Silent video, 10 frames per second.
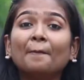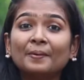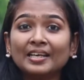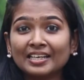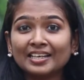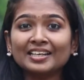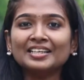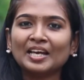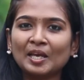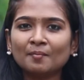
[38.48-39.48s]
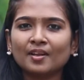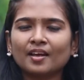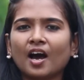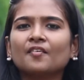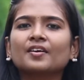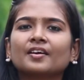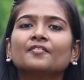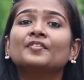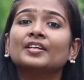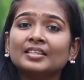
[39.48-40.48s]
அப்படி இருக்கிற டைமில் அவர்
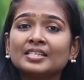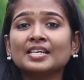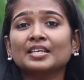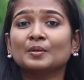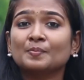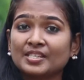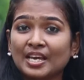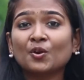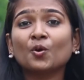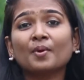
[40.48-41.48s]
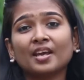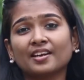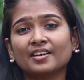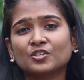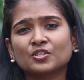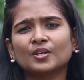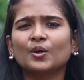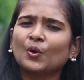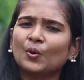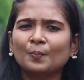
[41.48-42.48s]
விருத்த சேதனம் செய்கிறோமே நினச்சி
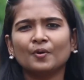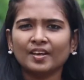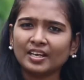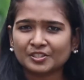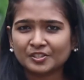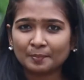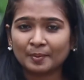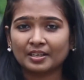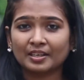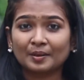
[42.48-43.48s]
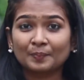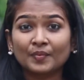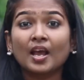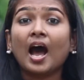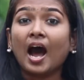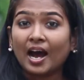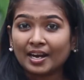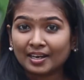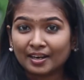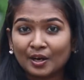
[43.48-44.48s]
ரொம்பவே கஷ்டப்பட்டார்
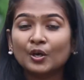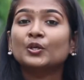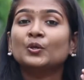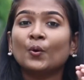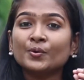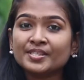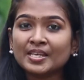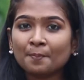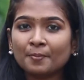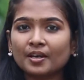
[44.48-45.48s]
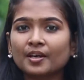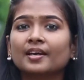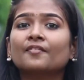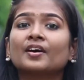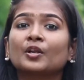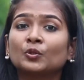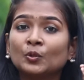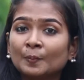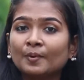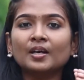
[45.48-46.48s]
ஆனால் யோசேப்புக்கு வர
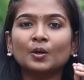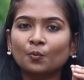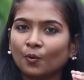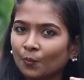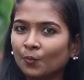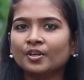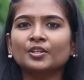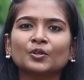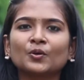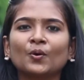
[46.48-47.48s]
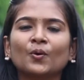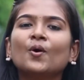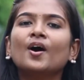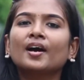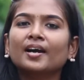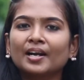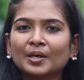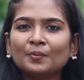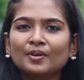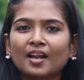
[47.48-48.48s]
துன்பங்கள் ஒவ்வொன்றுத்துக்கும்
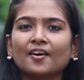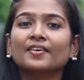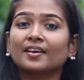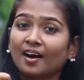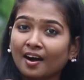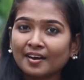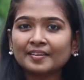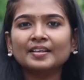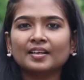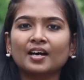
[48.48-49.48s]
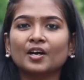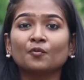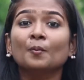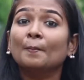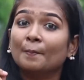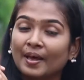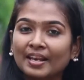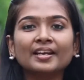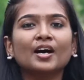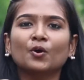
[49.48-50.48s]
கடவுள் அவருக்கு ஆறுதலாகவும்
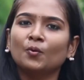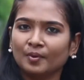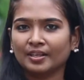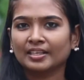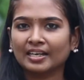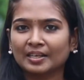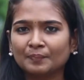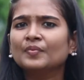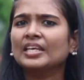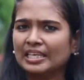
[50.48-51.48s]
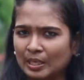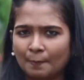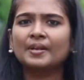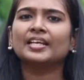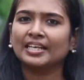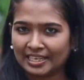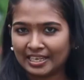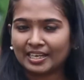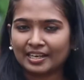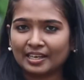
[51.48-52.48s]
பலனாகவும் இருந்தாங்க எப்படி தானே
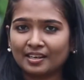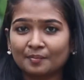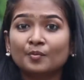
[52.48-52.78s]
கேட்குறீங்க